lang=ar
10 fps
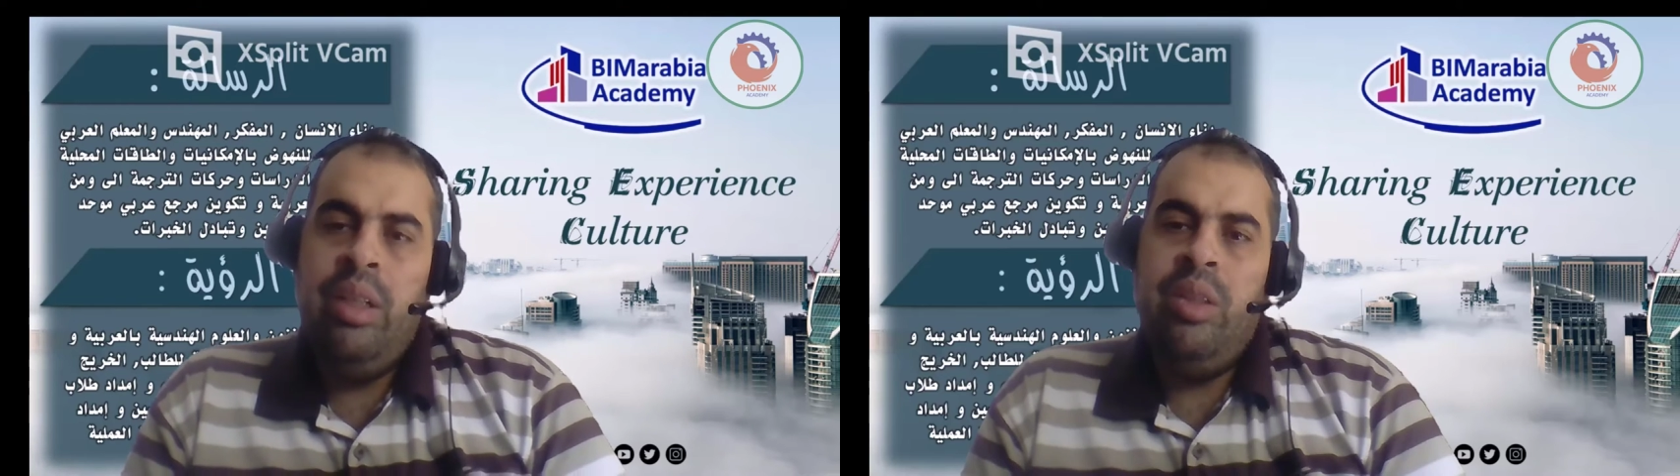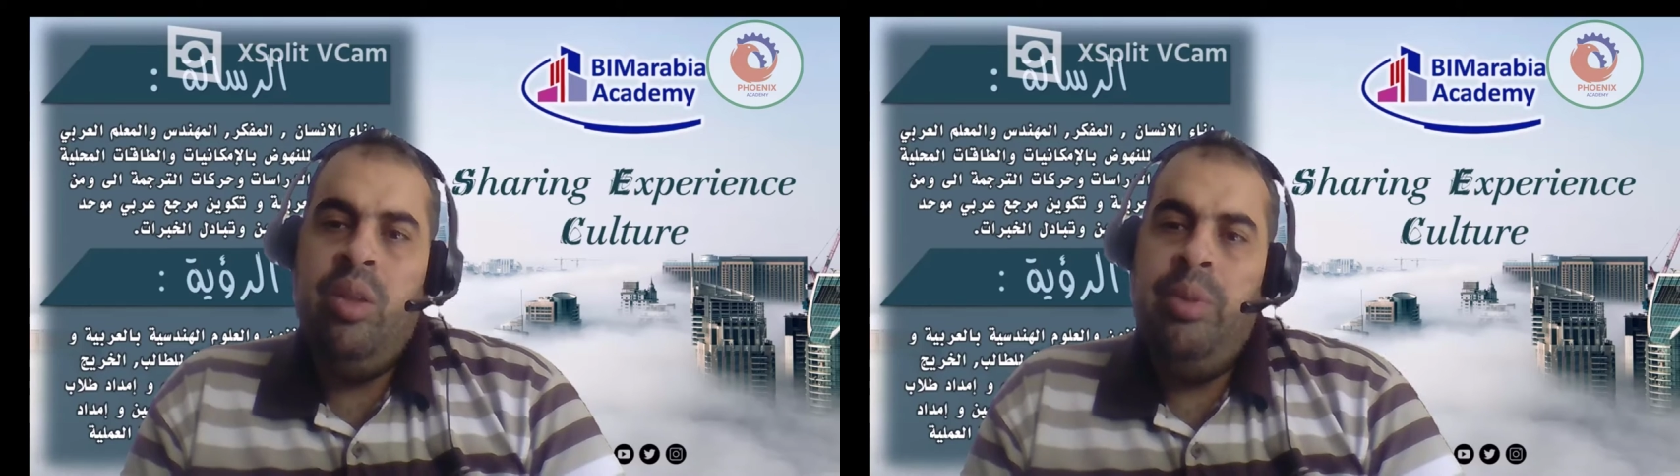
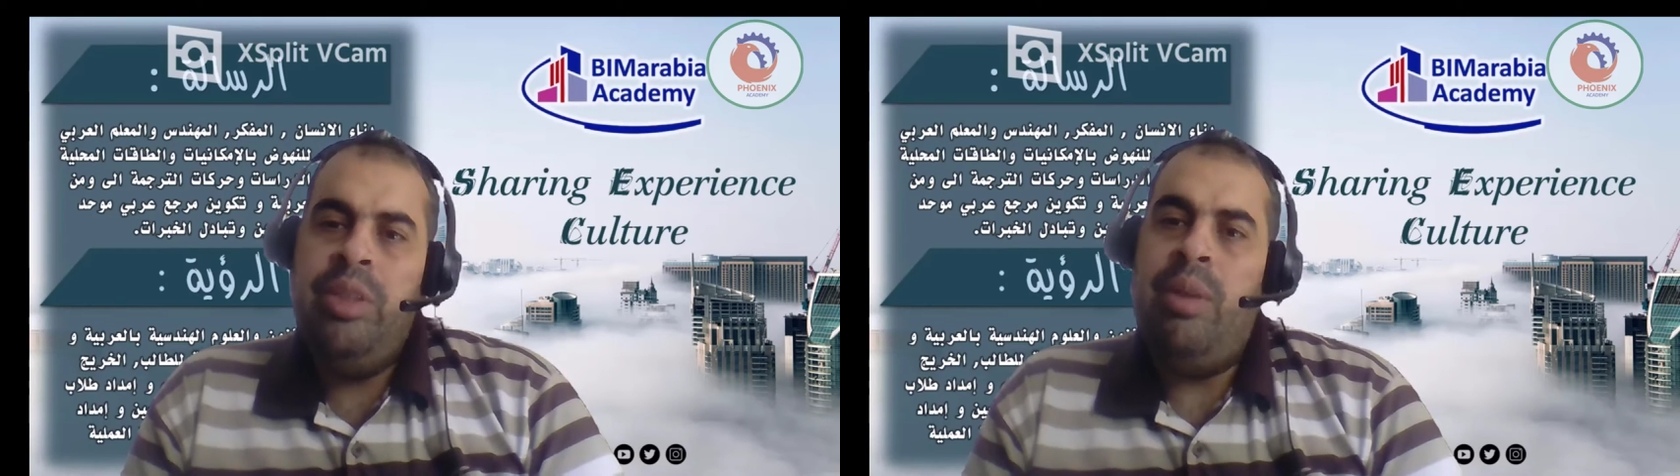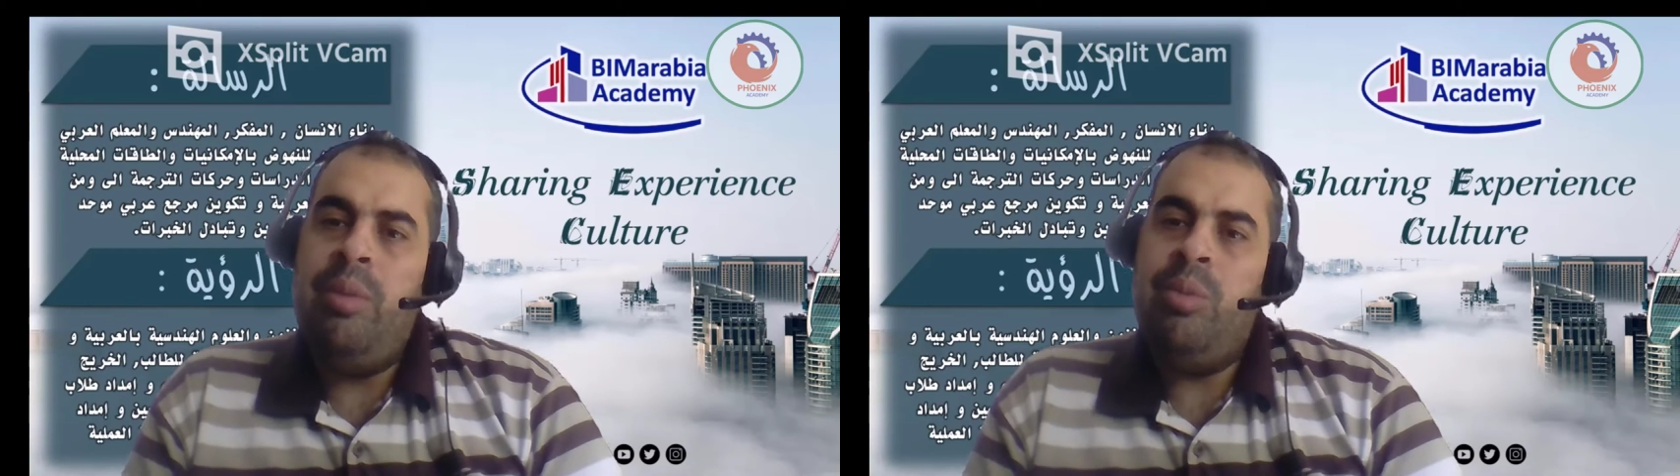ان هو
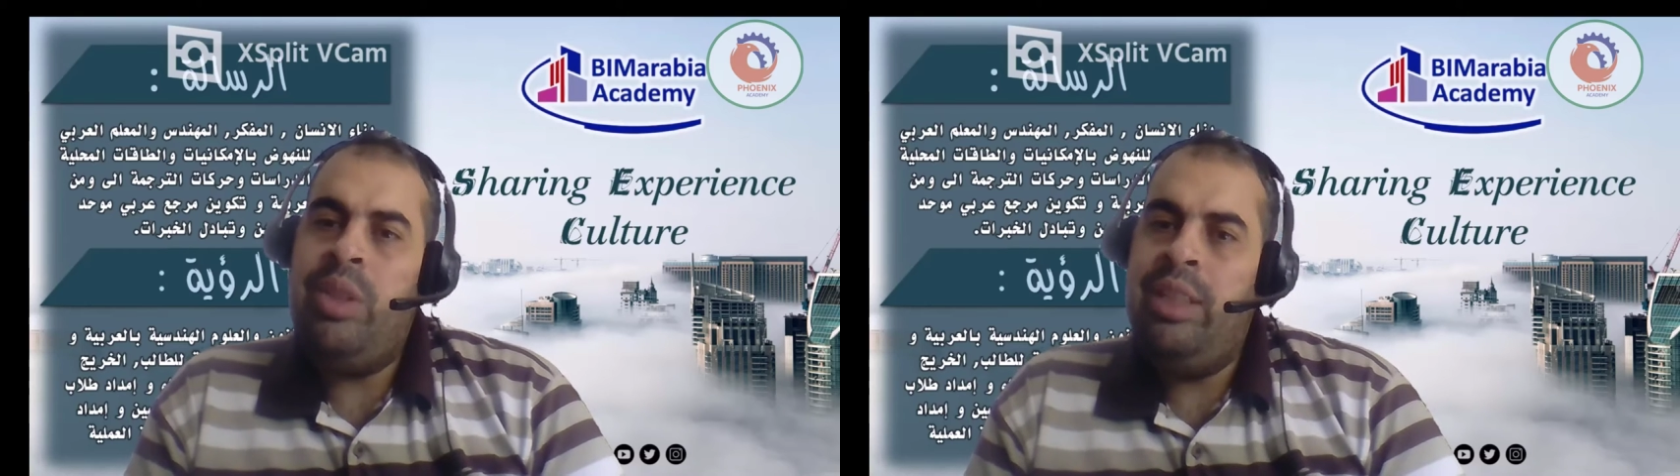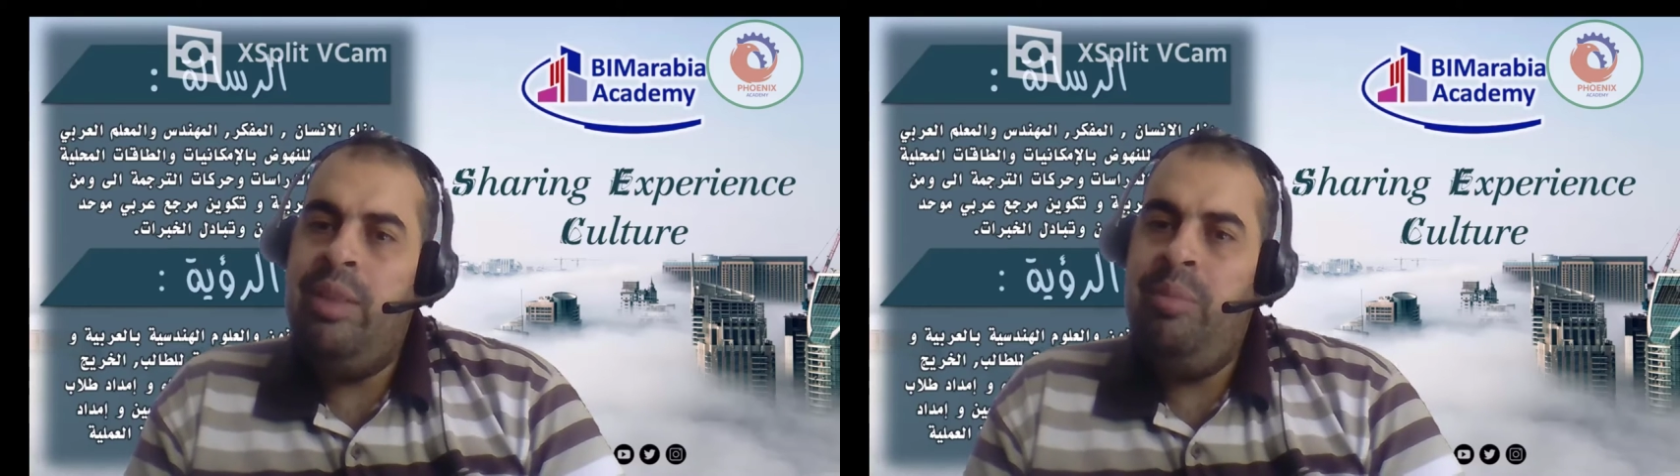بيسمح
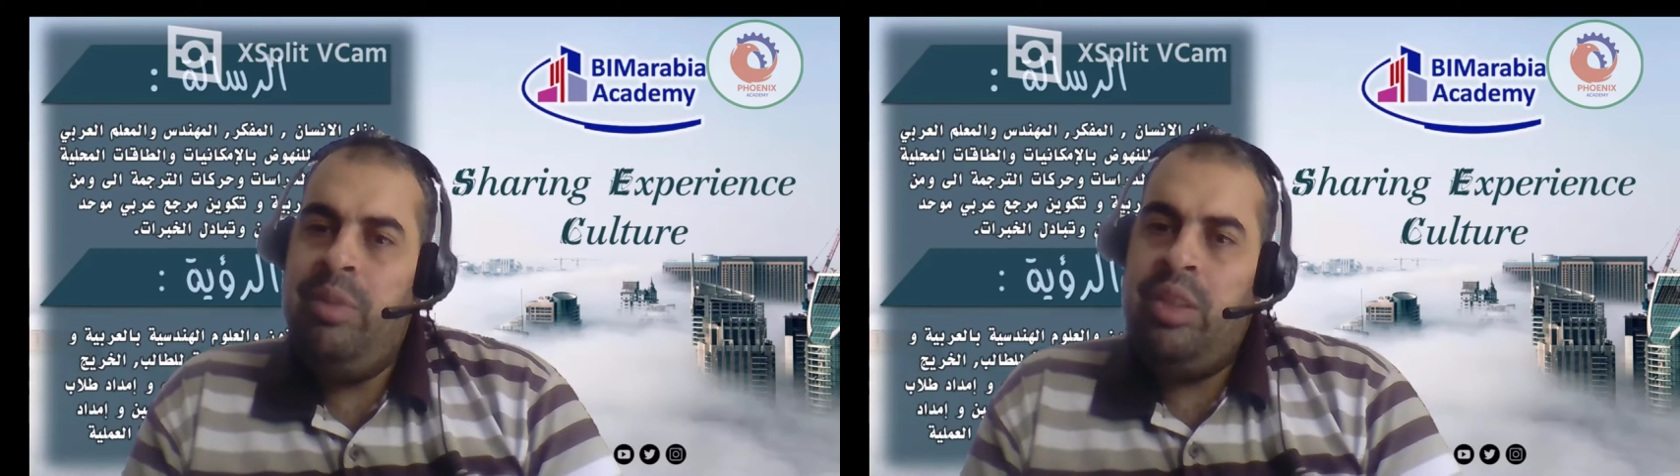المستخدم